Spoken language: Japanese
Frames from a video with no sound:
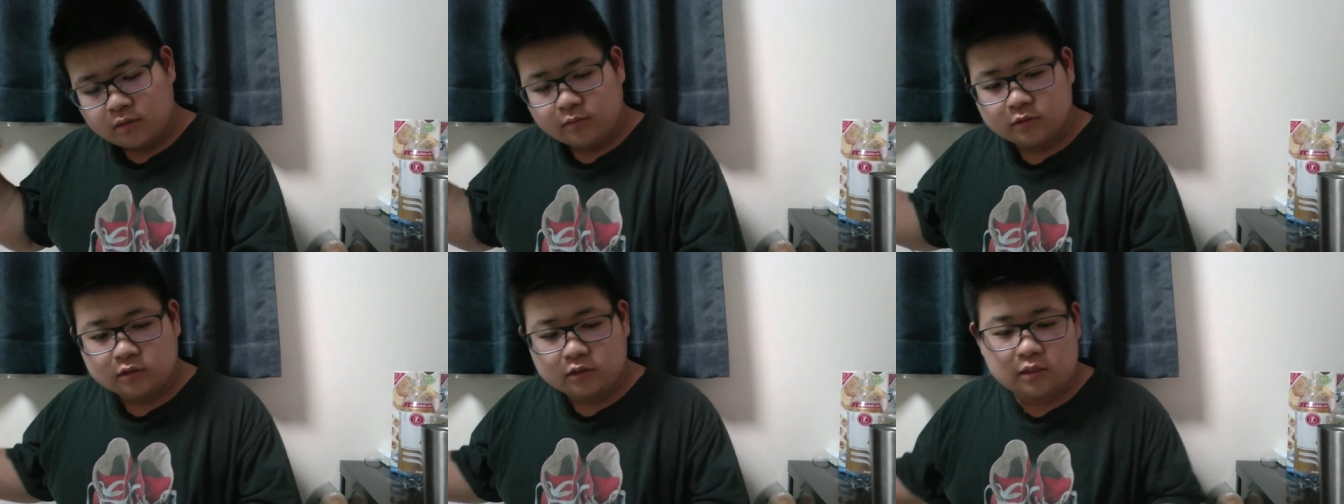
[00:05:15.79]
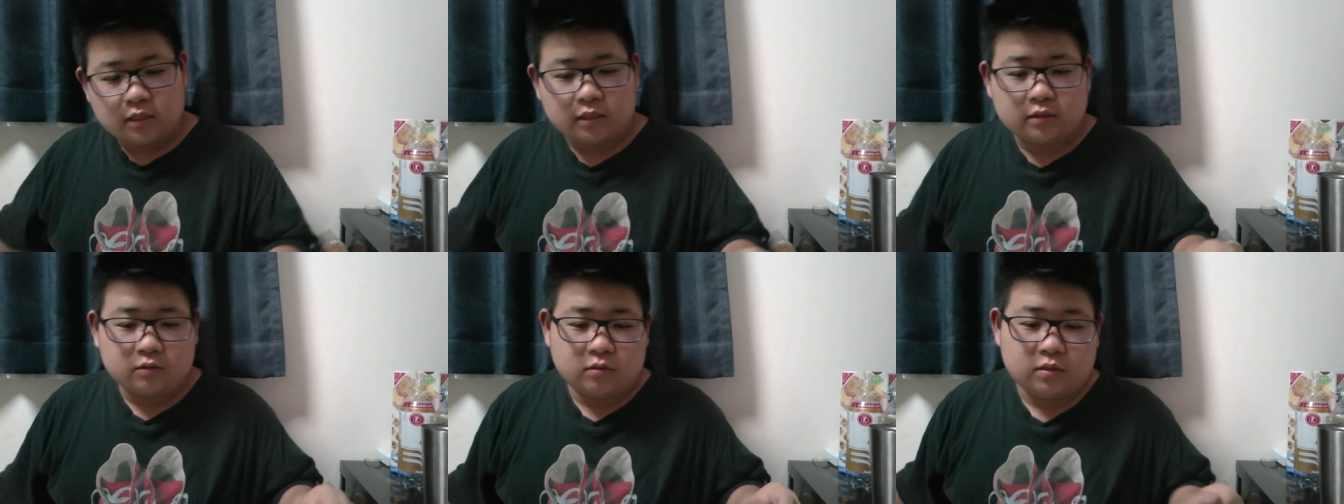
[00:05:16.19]
好き
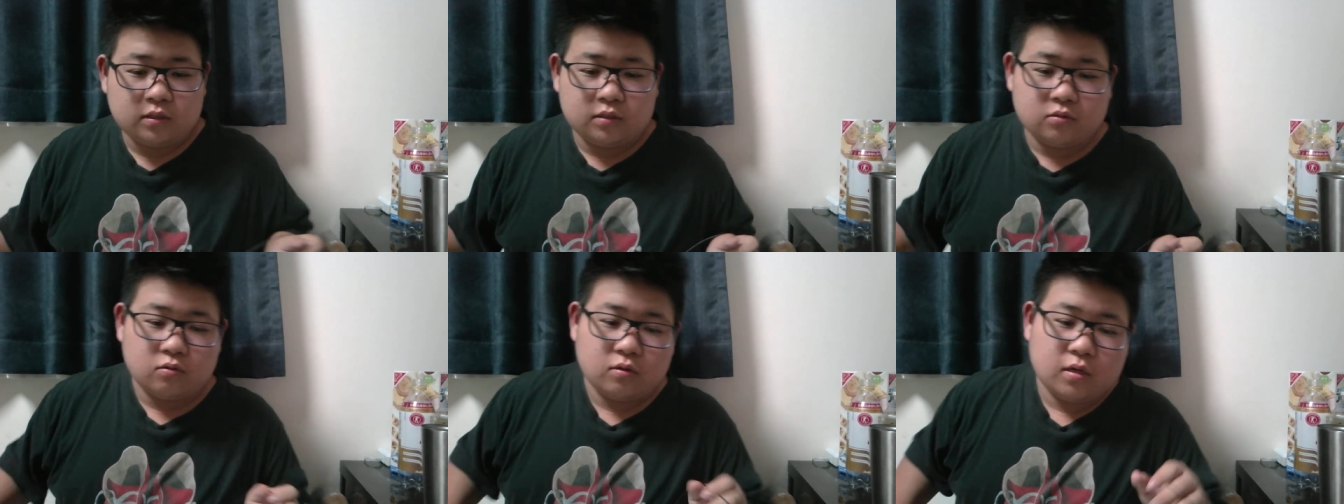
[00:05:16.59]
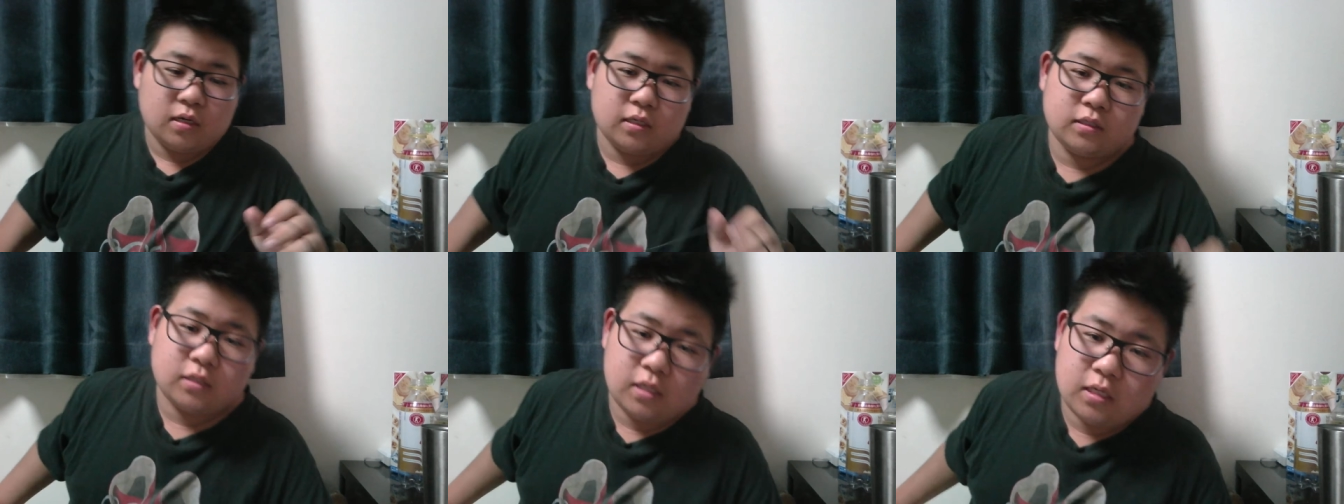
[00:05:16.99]
な時に動画上
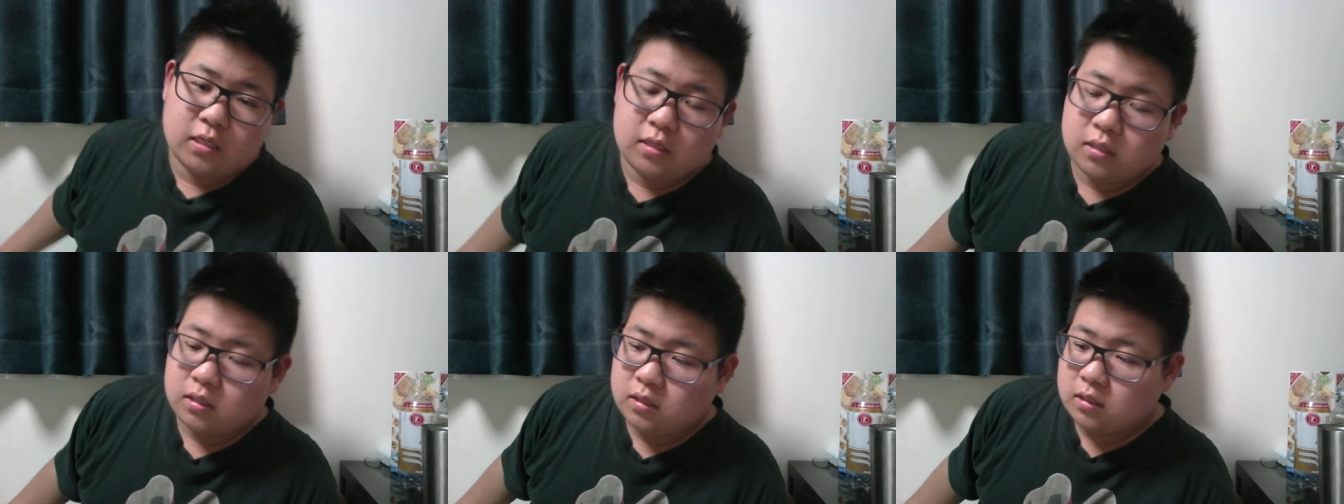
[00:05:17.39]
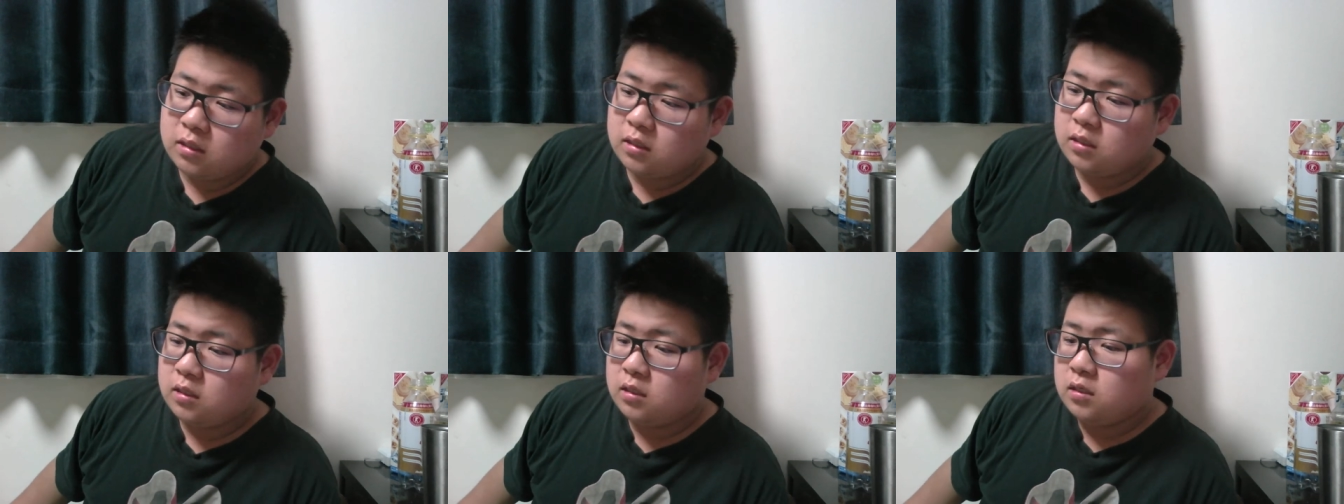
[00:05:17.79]
げて、
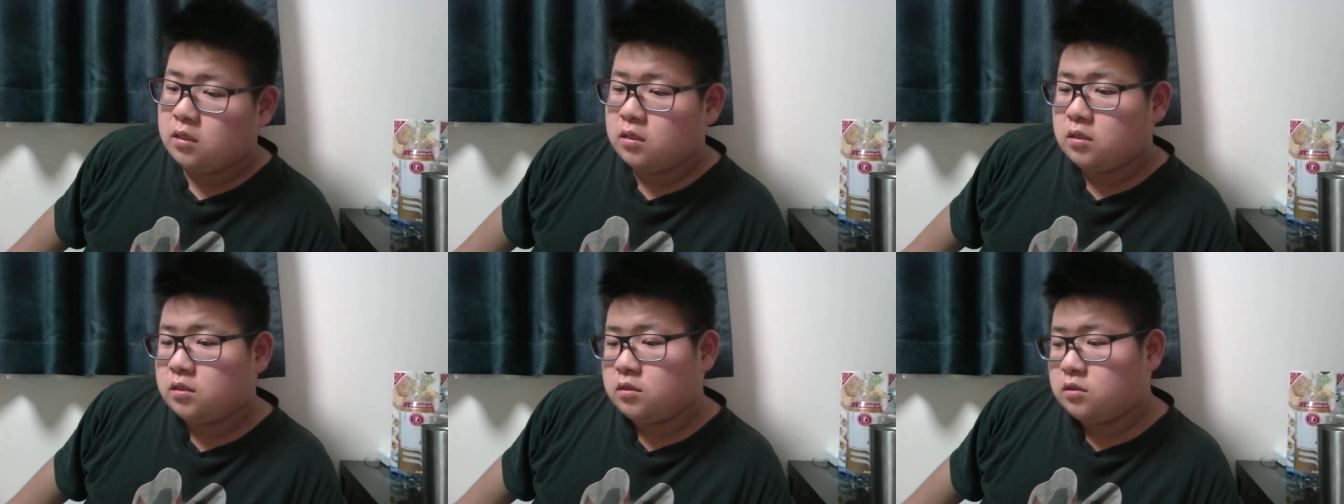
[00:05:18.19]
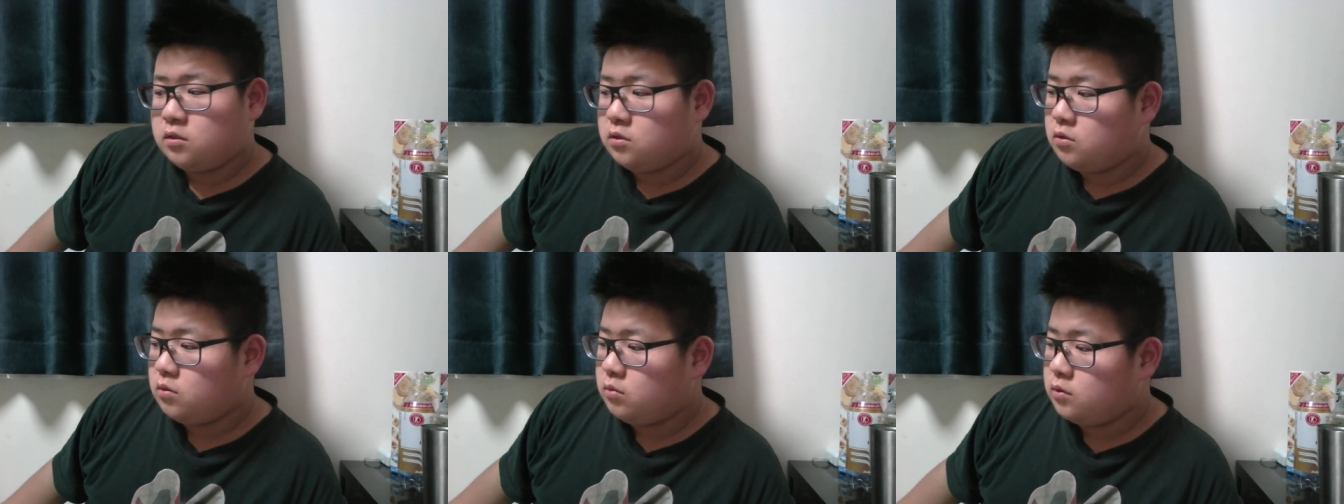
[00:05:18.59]

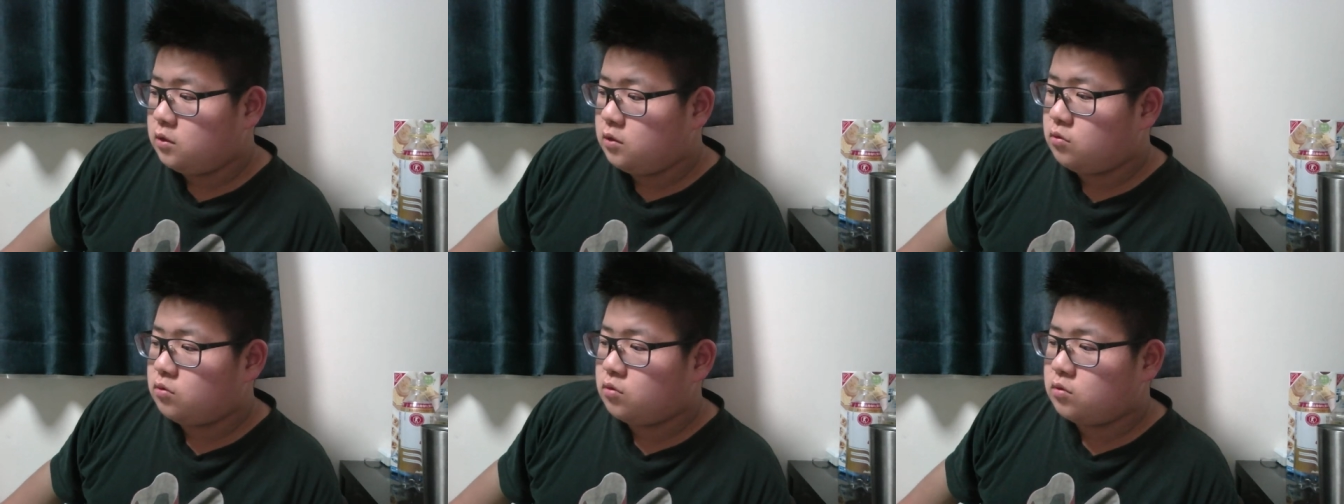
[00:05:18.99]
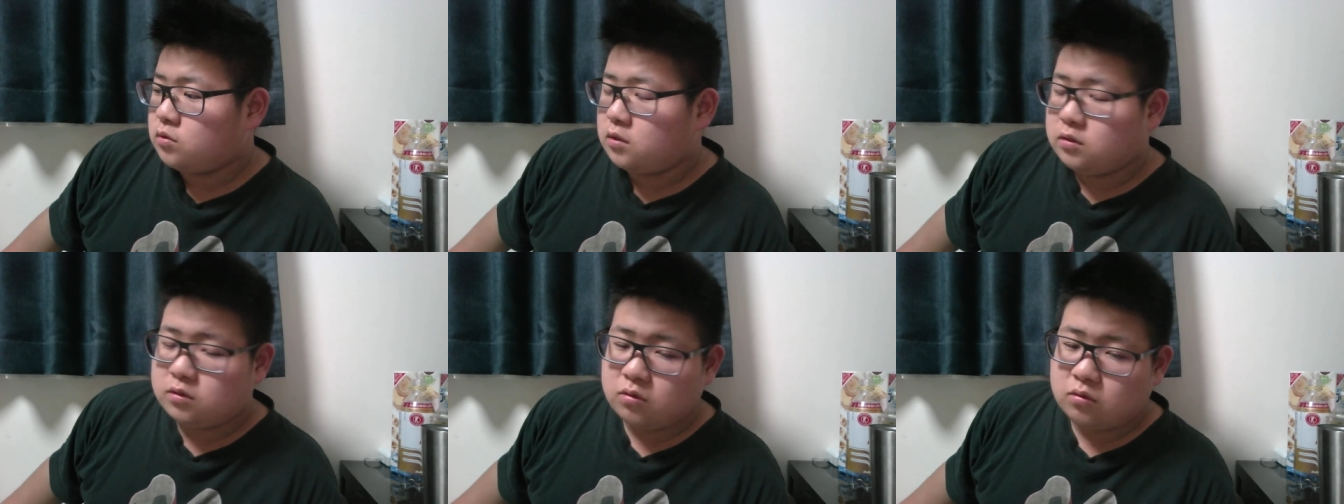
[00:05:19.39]
今日も2本撮った
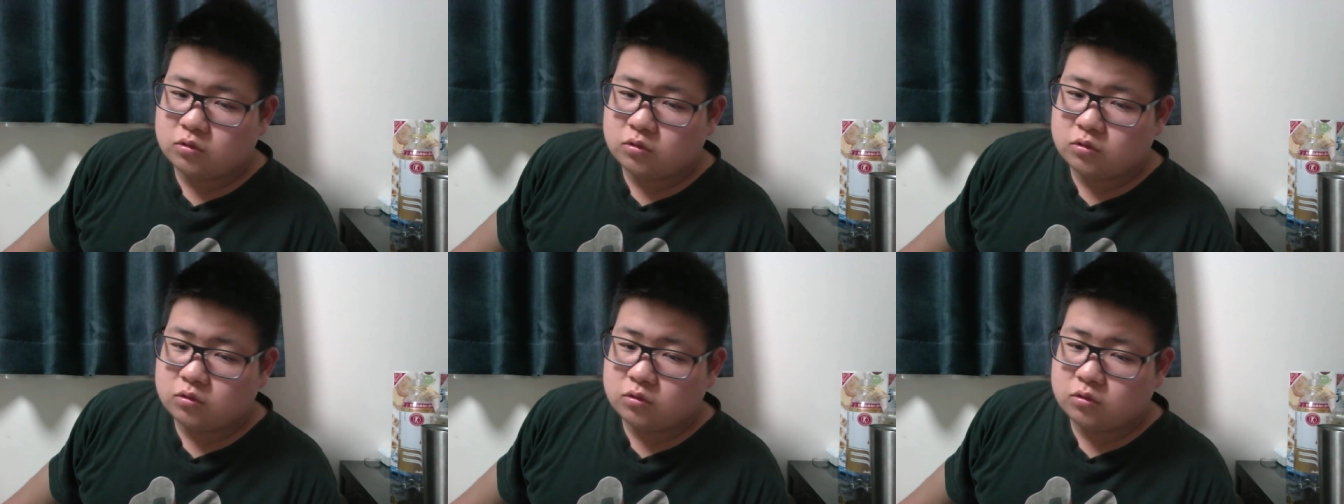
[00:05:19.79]
んですよ。